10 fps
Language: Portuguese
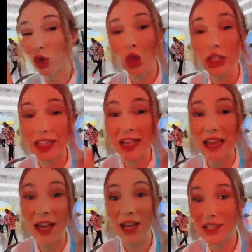tudo que tem em
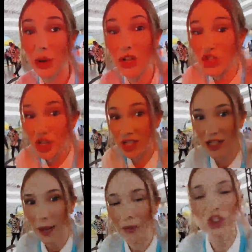relação a
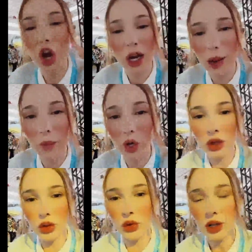Disney me toca
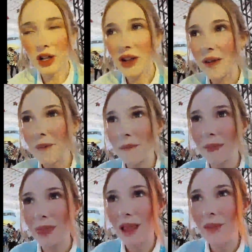muito.
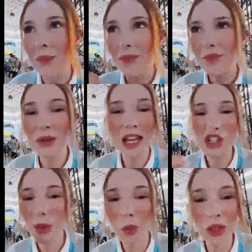Me
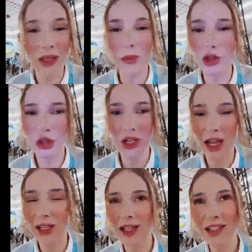deixa muito
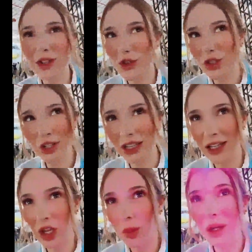emocionada, vocês não estão
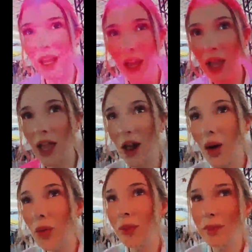entendendo, porque é
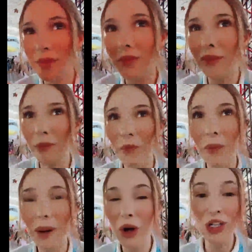
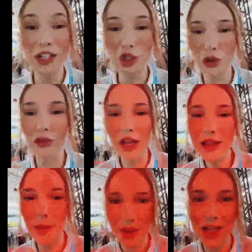um, uma coisa de
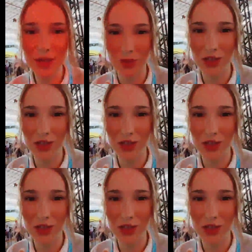vida mesmo,